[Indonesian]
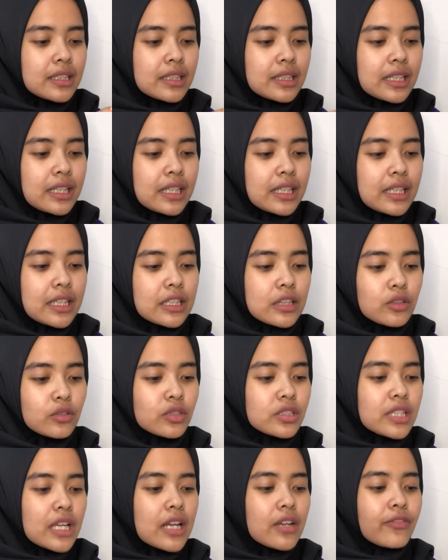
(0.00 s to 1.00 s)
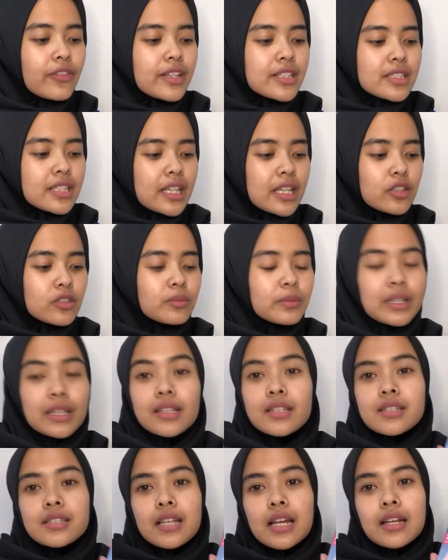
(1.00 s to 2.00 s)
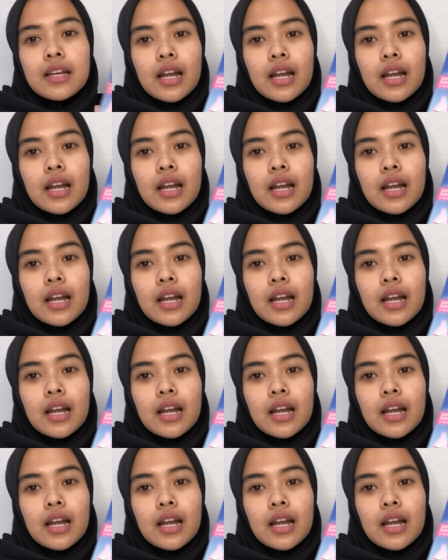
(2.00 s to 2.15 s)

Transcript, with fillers: ini tuh Sun Face Serum Instant